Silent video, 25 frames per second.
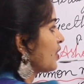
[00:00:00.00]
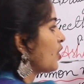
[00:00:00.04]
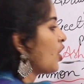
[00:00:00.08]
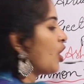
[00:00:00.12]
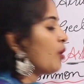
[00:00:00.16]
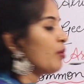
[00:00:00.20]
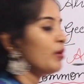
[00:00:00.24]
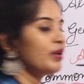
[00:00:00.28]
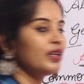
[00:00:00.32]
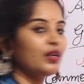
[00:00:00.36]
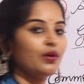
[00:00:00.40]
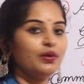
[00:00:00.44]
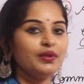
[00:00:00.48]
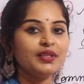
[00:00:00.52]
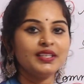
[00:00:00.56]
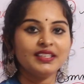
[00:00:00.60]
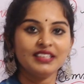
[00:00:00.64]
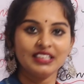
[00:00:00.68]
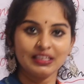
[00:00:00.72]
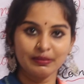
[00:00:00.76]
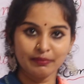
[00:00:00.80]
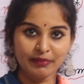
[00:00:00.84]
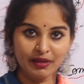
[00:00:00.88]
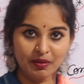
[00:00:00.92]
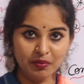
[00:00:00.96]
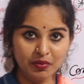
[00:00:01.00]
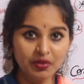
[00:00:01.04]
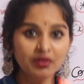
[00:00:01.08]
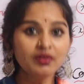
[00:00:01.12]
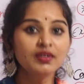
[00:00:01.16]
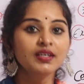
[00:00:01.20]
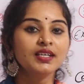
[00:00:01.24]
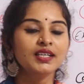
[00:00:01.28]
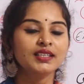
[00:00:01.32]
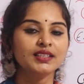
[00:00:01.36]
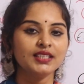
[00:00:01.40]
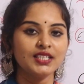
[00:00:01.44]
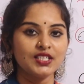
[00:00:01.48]
కామన్ నౌన్ కిందికి మనము
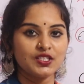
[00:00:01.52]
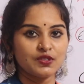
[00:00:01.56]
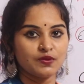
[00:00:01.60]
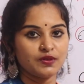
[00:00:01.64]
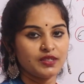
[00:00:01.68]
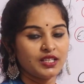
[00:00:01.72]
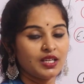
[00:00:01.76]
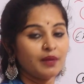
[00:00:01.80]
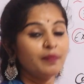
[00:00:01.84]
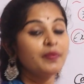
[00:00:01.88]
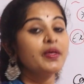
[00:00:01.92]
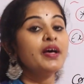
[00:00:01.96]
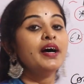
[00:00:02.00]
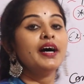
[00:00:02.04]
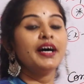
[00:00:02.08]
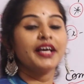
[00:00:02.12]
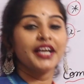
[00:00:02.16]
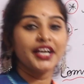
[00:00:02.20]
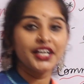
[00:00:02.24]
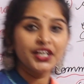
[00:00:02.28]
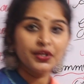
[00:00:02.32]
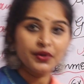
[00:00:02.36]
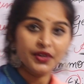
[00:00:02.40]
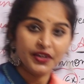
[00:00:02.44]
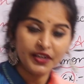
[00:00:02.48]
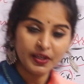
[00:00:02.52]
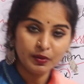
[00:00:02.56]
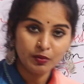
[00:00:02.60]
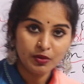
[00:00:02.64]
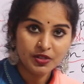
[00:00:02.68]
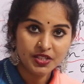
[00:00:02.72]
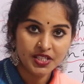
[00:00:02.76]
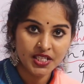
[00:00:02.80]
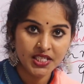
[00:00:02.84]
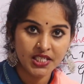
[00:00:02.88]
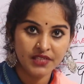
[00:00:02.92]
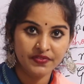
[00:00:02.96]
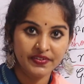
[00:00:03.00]
తీసుకుంటాం రెండవ రకం
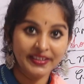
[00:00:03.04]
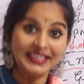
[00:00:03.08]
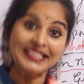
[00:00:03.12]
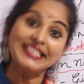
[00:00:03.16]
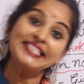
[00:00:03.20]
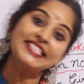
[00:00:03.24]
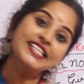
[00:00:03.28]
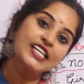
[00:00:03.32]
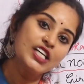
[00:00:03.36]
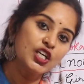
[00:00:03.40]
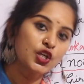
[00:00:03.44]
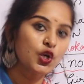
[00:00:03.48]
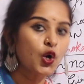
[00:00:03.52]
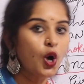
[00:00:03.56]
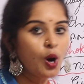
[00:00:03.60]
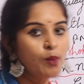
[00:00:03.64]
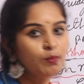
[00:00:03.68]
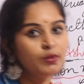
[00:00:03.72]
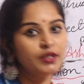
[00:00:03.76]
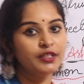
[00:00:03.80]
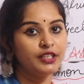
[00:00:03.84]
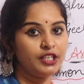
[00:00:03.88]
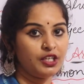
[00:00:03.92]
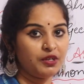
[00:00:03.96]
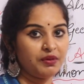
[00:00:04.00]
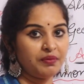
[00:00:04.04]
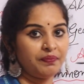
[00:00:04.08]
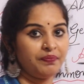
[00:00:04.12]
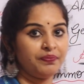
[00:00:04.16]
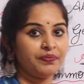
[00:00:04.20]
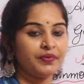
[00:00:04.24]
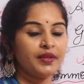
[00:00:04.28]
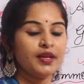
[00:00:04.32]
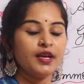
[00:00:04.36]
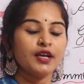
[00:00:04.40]
వచ్చేసి ఫ్రెండ్స్ కామన్ నౌన్